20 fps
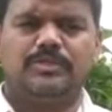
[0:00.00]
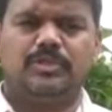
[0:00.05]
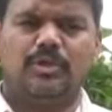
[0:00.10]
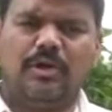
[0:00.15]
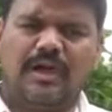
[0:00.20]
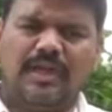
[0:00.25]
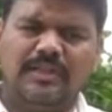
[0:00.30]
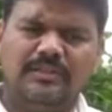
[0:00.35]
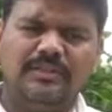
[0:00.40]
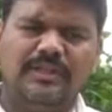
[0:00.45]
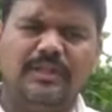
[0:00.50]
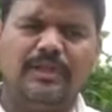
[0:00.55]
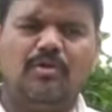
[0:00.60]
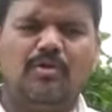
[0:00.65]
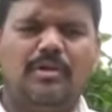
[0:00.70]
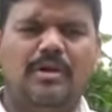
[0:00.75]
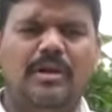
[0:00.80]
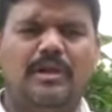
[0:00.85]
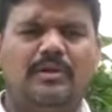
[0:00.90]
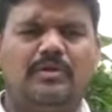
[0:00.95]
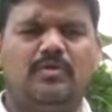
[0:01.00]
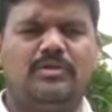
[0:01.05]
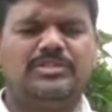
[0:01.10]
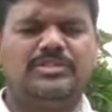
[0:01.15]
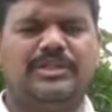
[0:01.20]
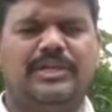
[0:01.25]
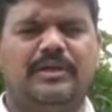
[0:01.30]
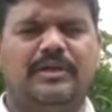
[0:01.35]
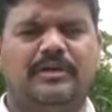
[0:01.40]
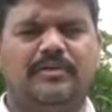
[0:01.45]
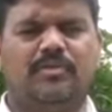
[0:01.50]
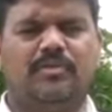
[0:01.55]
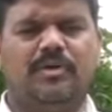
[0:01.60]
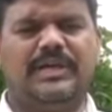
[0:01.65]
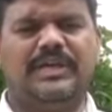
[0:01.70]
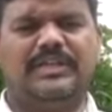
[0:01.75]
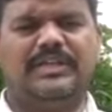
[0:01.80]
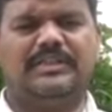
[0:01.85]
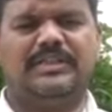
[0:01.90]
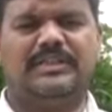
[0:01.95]
సో అందరి కొనాలకు వస్తే ఒక
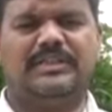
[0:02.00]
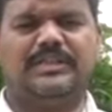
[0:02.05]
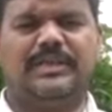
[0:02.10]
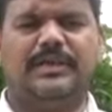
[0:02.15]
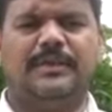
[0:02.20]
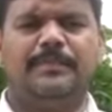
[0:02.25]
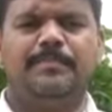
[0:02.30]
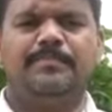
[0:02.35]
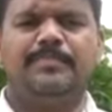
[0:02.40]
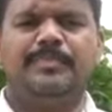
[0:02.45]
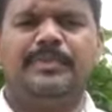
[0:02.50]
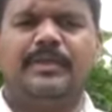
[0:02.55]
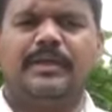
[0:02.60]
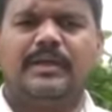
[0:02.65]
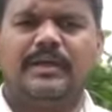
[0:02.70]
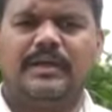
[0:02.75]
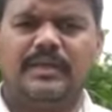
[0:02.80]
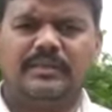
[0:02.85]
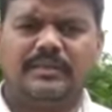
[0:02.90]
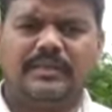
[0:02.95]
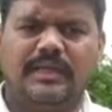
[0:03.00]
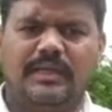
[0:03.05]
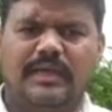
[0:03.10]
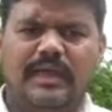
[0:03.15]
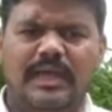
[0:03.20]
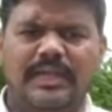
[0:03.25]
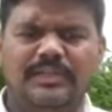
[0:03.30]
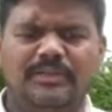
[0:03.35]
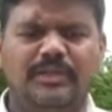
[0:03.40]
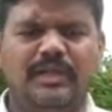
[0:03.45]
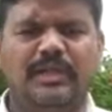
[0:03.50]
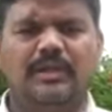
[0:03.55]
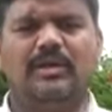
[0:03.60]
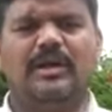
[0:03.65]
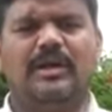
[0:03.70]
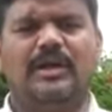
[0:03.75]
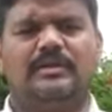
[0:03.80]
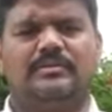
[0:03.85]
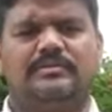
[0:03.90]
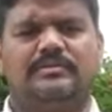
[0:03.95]
ఎత్తు అయితే గత ఐదు
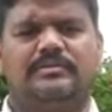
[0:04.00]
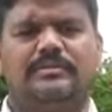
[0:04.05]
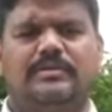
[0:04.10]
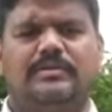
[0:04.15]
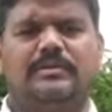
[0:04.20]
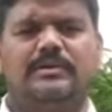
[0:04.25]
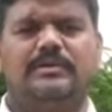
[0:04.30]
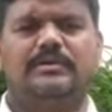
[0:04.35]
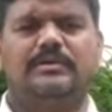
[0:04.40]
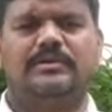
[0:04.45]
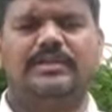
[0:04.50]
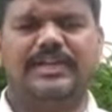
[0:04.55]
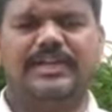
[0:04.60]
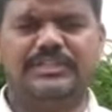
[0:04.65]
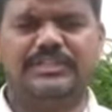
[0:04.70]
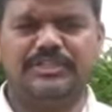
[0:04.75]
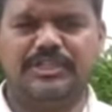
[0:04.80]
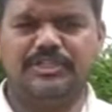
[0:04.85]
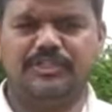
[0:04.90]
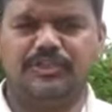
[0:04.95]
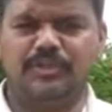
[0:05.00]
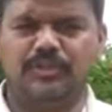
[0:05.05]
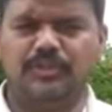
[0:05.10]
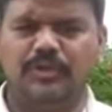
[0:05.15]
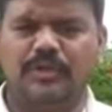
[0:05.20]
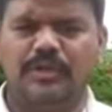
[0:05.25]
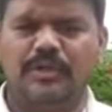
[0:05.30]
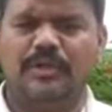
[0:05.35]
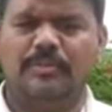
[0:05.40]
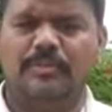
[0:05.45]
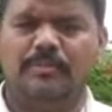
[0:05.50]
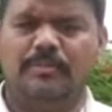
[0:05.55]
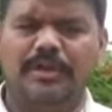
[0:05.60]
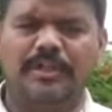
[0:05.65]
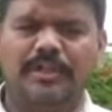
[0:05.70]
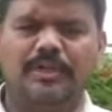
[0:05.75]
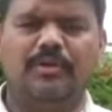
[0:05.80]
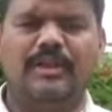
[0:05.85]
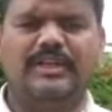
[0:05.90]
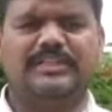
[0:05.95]
నెలలుగా టీచర్సు
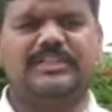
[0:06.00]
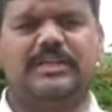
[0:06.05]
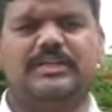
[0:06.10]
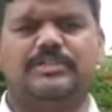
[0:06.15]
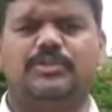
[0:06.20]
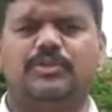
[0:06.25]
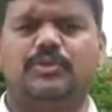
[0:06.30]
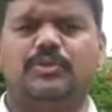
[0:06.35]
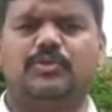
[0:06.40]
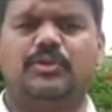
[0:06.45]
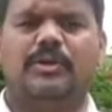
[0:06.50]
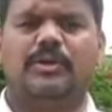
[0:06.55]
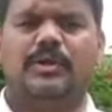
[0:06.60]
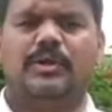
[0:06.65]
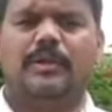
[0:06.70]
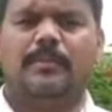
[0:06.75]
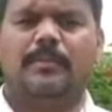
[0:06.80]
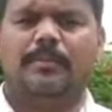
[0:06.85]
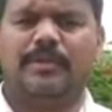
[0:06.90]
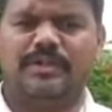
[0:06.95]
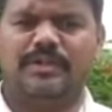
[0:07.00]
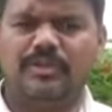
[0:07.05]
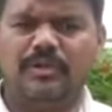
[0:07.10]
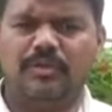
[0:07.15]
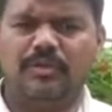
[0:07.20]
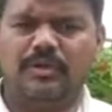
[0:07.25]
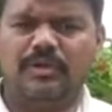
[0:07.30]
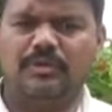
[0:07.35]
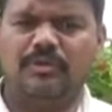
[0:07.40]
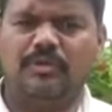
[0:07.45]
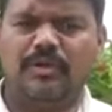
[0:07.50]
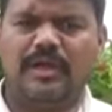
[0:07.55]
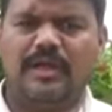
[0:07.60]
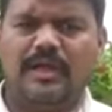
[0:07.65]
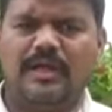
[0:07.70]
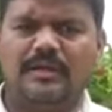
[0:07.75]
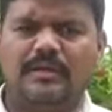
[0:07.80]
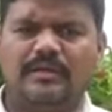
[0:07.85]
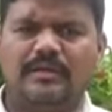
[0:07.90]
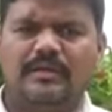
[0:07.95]
మరియు లెక్చరర్సు ప్రతి ఒక్కరు కూడా
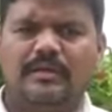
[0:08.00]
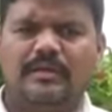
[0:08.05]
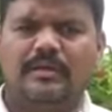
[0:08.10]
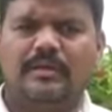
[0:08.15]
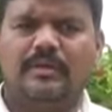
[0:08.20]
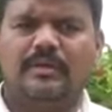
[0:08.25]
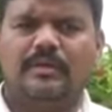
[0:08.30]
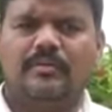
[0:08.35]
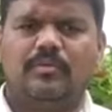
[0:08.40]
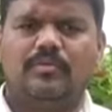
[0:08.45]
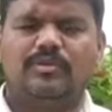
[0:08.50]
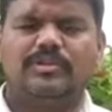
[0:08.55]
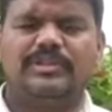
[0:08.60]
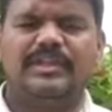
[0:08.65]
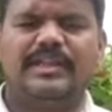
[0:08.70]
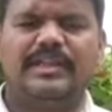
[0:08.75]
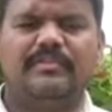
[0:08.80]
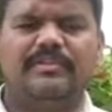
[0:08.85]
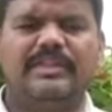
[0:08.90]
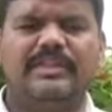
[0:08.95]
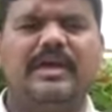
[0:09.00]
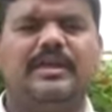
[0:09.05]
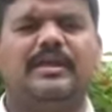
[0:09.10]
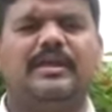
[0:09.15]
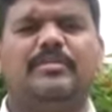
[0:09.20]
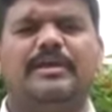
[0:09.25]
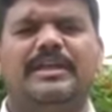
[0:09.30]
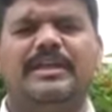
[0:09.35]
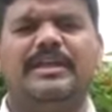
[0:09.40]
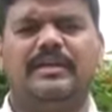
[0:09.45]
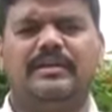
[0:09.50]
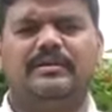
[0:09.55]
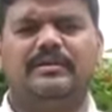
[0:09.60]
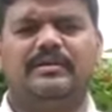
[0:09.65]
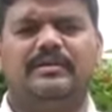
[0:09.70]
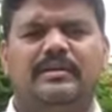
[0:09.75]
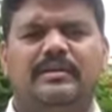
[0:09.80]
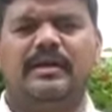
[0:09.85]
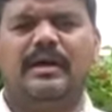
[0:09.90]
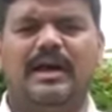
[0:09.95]
హృదయ విదారకమైన
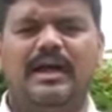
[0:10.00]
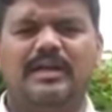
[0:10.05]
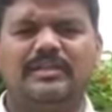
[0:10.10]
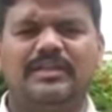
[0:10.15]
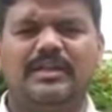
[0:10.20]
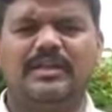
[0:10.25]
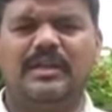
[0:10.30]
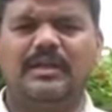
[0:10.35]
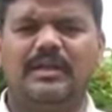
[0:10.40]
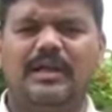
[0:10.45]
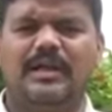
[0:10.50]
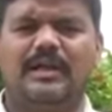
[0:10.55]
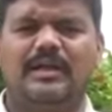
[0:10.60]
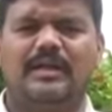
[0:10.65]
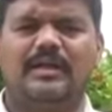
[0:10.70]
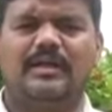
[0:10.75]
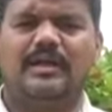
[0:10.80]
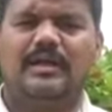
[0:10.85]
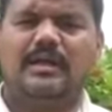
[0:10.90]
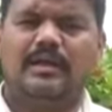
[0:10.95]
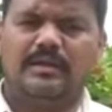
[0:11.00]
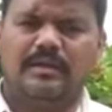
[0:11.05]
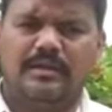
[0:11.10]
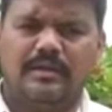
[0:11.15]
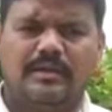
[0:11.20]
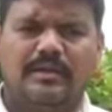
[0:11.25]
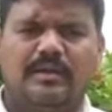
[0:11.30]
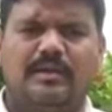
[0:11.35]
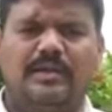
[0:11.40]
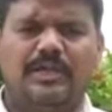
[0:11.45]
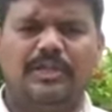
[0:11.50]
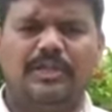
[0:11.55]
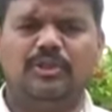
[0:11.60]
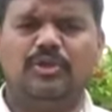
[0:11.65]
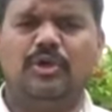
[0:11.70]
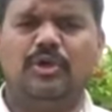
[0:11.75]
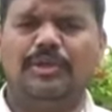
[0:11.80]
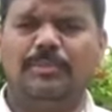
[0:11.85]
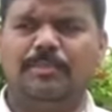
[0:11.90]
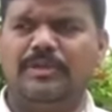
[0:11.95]
ఆర్థికంగా
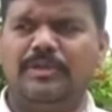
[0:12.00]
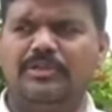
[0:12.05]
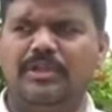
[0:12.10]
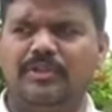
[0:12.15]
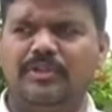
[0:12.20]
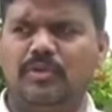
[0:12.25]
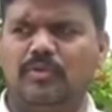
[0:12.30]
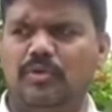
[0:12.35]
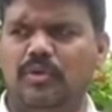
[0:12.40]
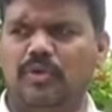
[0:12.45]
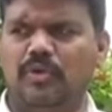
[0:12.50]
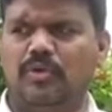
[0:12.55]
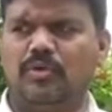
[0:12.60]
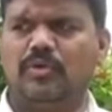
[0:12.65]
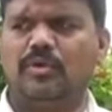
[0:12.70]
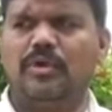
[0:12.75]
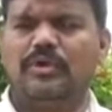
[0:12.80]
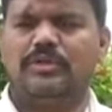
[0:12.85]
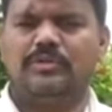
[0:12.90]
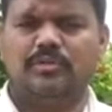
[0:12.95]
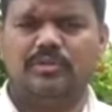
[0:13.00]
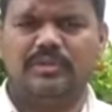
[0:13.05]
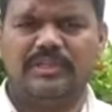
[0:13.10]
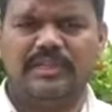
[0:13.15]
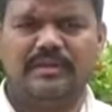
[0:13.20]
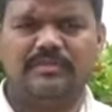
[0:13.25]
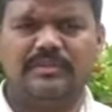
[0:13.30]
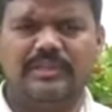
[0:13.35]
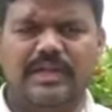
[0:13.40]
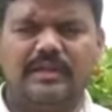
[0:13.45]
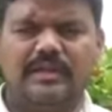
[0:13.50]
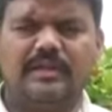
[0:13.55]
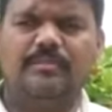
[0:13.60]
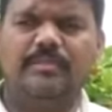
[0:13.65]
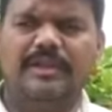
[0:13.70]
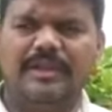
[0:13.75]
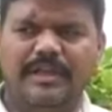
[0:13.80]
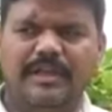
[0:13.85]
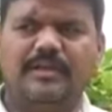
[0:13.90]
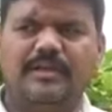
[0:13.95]
ఎంతో ఇబ్బందులు ఎదుర్కొంటూ హృదయ
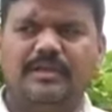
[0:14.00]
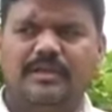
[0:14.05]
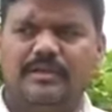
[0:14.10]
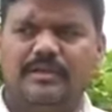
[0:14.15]
విదారకమైన